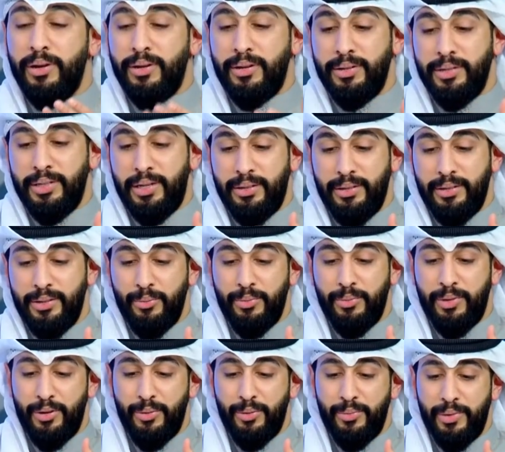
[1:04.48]
يعني هم
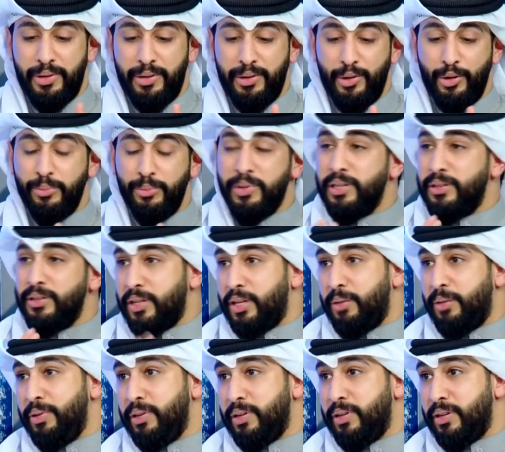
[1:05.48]
هم لهم قدر
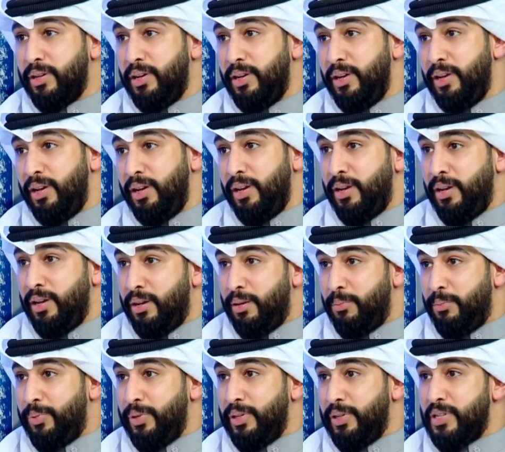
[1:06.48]
كبير
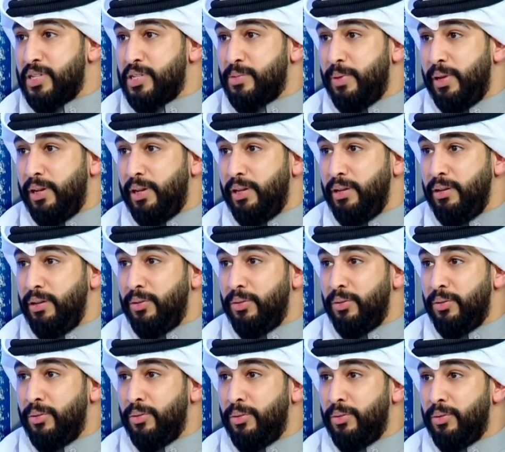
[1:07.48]
بالنسبه لي
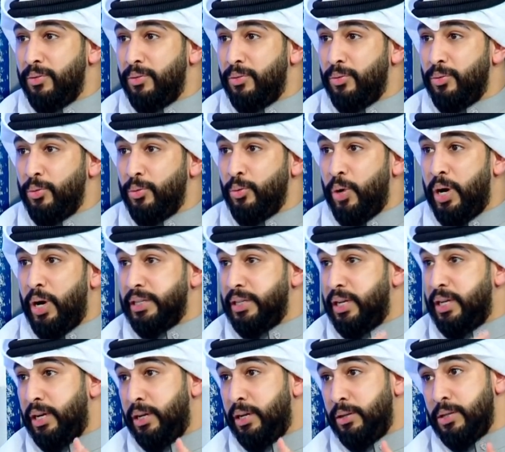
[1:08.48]

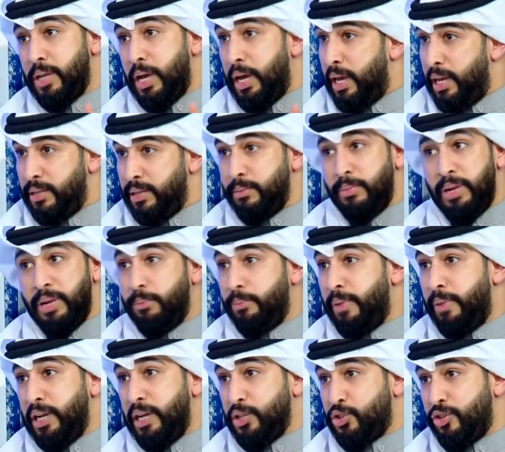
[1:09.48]
وانا
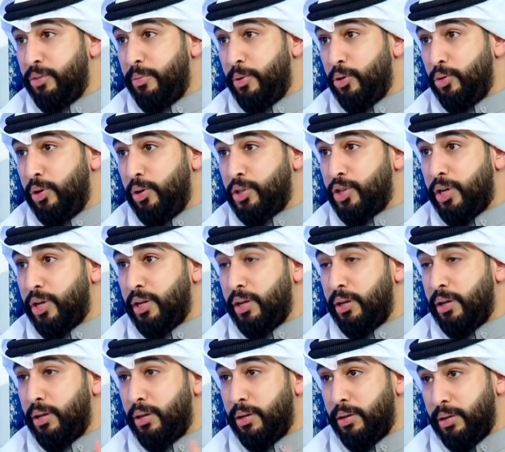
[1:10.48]
ما اكذب اقول لك
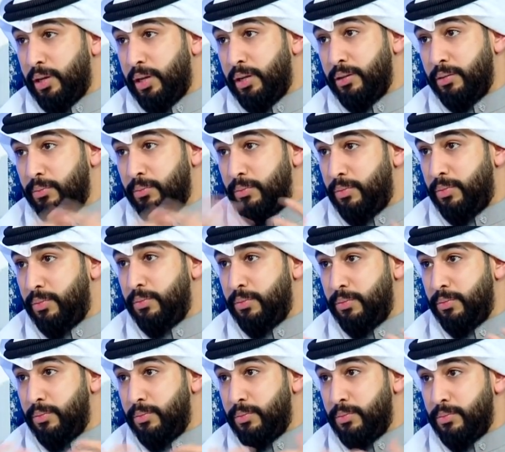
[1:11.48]
انا يعني
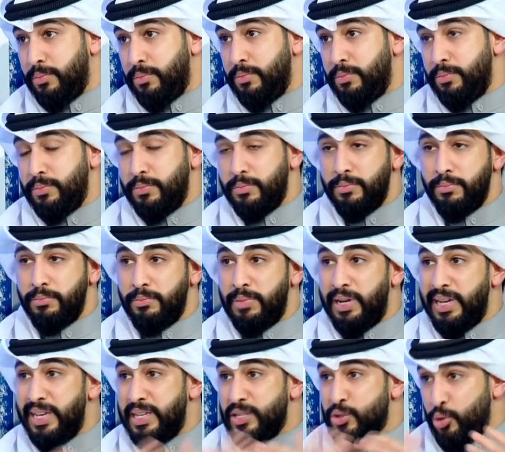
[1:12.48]

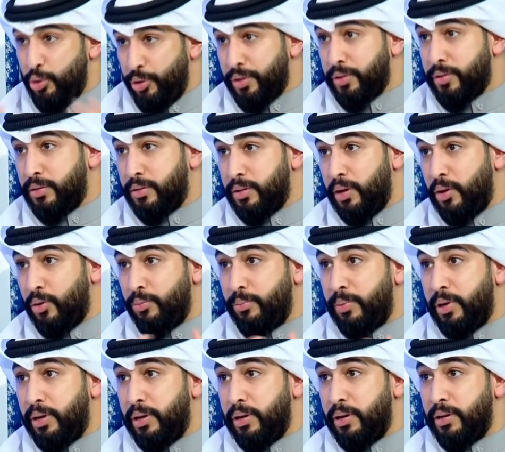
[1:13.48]
ما صعقت او
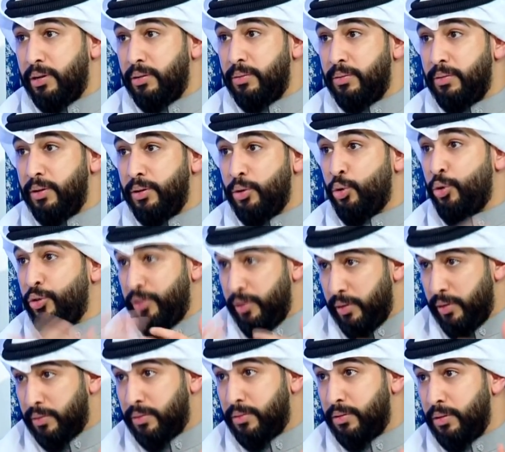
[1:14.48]
ما
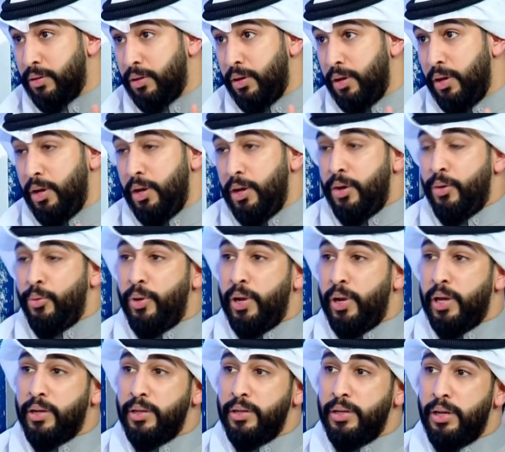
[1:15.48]
خذلت
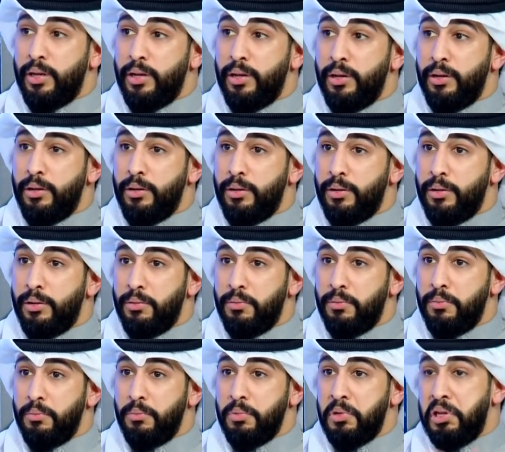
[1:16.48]
ولكن
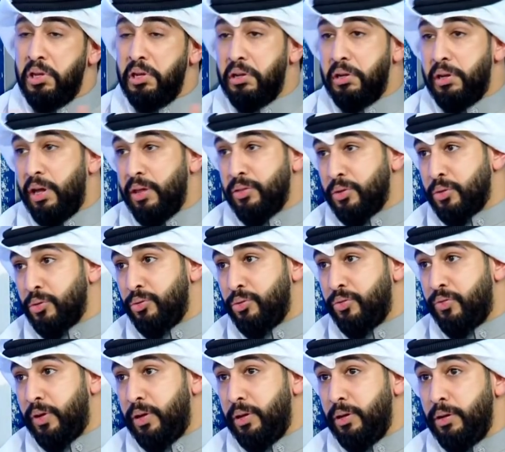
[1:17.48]
كل له
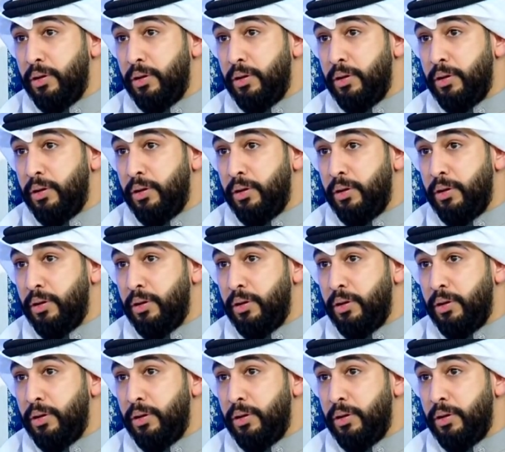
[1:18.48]
ظروفه